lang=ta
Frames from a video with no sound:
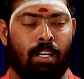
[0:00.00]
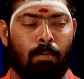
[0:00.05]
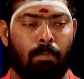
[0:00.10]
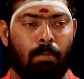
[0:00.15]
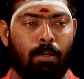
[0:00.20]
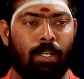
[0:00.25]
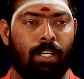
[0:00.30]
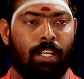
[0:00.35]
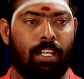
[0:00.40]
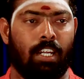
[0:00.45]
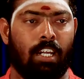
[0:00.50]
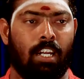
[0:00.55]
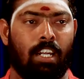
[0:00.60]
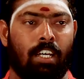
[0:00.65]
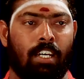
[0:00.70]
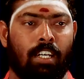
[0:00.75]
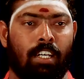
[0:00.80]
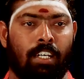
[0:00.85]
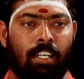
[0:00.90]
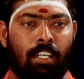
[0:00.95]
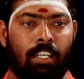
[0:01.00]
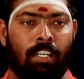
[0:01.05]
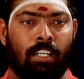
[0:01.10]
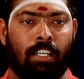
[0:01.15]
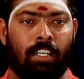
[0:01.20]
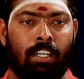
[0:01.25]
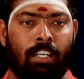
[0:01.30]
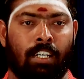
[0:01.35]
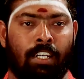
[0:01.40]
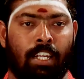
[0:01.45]
அப்பா என்னால்
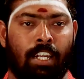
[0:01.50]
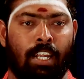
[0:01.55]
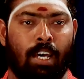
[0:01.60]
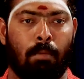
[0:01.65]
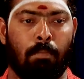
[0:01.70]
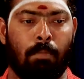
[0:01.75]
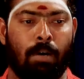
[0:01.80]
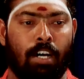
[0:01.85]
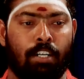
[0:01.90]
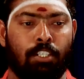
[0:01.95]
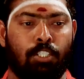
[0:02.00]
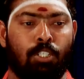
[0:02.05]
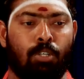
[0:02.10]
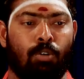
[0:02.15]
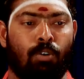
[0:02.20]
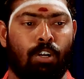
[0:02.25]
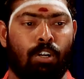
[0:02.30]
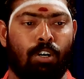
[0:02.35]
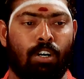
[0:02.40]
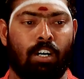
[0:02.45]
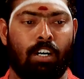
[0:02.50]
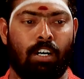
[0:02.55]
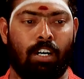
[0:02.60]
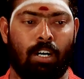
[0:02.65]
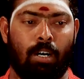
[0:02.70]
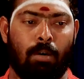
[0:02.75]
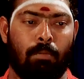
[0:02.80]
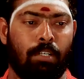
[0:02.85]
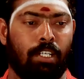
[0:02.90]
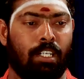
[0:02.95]
என்னை அப்பா அடிச்சுடுவாரோ
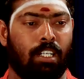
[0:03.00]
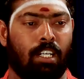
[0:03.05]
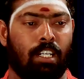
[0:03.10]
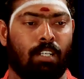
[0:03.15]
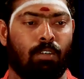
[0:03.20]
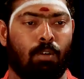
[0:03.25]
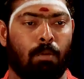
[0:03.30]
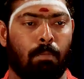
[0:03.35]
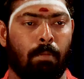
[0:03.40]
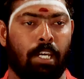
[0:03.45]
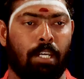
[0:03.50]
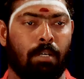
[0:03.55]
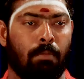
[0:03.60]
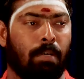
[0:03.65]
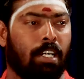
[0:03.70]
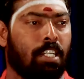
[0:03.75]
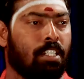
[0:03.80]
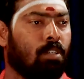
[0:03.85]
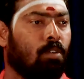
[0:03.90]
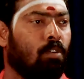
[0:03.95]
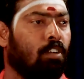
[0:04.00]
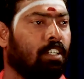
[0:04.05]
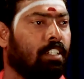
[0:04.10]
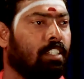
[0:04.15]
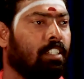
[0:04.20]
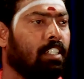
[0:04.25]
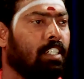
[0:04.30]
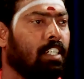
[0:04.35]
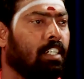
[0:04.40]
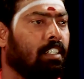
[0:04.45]
அப்படின்னு எனக்கு ஒரு பயம் மனசுக்குள்ளே
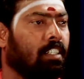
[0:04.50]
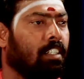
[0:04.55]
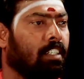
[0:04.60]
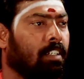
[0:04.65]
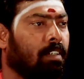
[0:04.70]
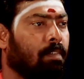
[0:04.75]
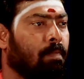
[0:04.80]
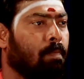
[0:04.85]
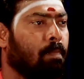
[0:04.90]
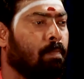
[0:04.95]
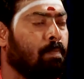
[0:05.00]
இருந்துகிட்டே இருந்தது